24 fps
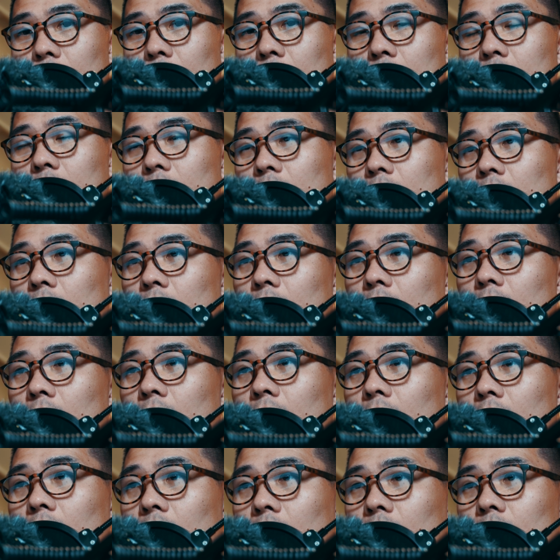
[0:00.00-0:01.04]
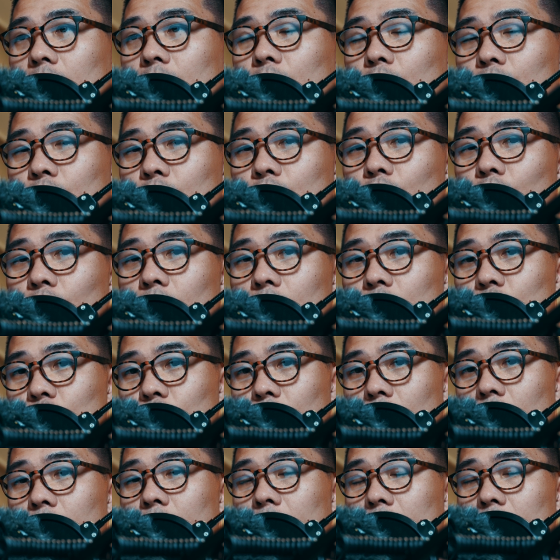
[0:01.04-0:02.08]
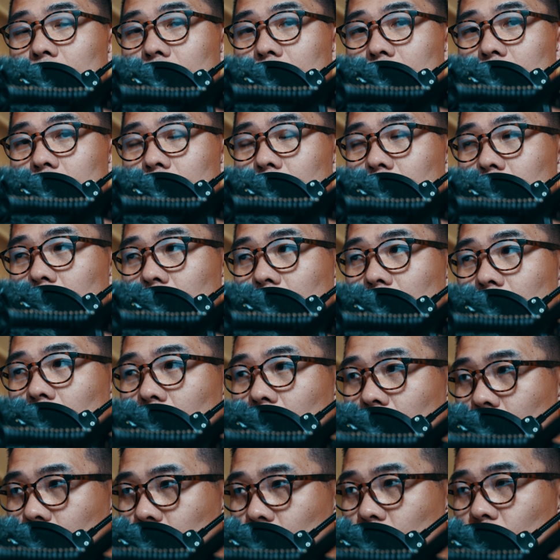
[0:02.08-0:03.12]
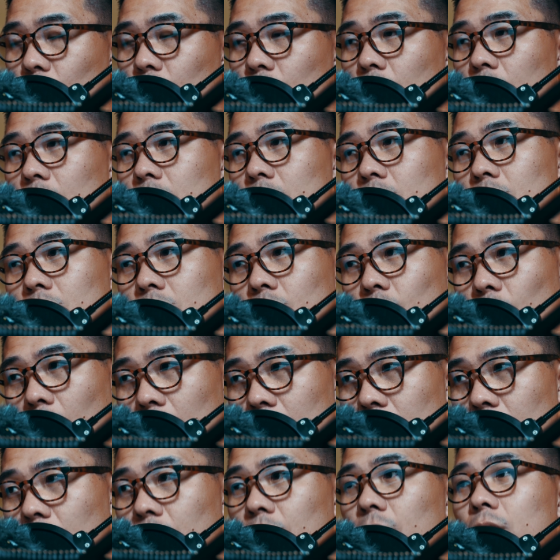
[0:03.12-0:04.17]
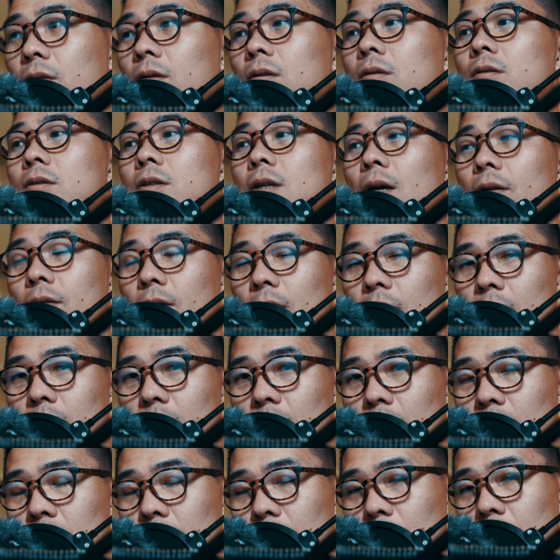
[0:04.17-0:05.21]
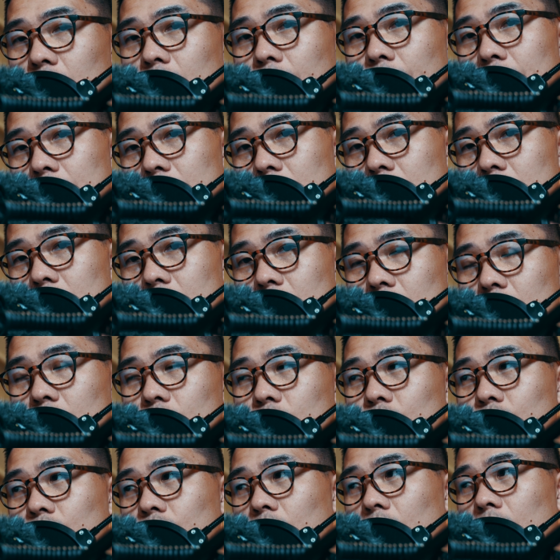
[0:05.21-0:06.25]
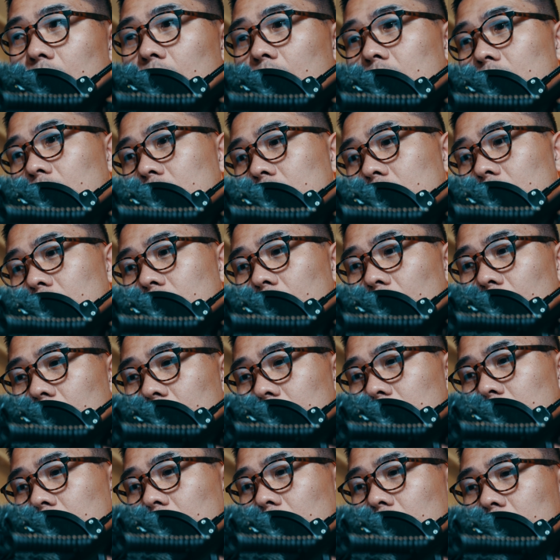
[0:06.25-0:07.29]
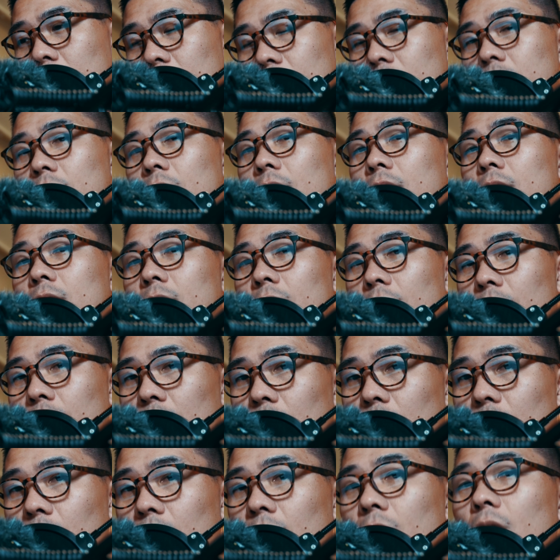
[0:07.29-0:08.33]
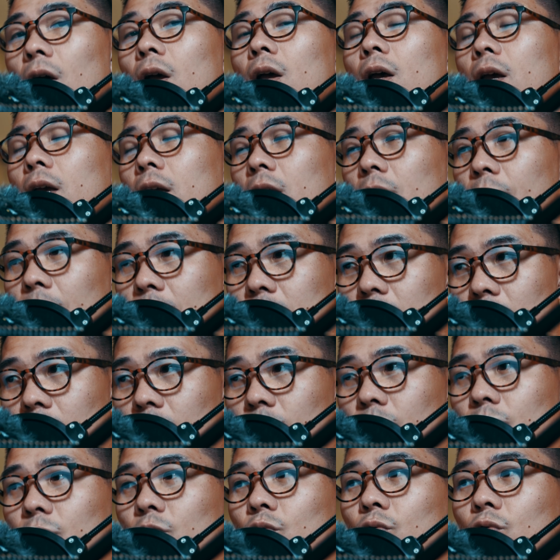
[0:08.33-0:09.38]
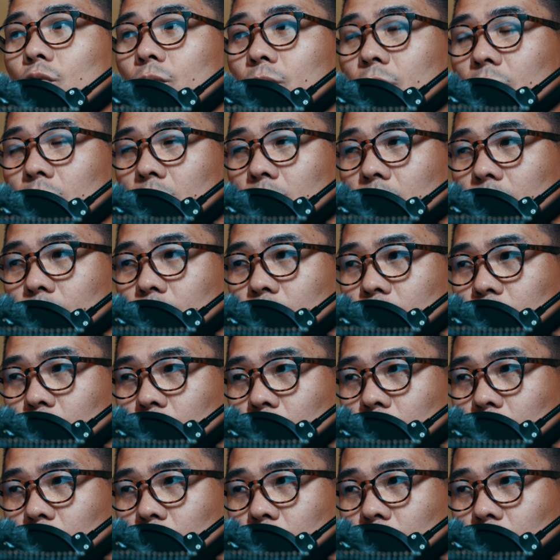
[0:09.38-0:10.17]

만약에 내가 뭐 부동산 중개업 한다 그러면 부동산 관련해서 그런 자세한 일, 반적인 실무나 어떤 세금이나 그런 얘기를 해서 일반적인 유튜브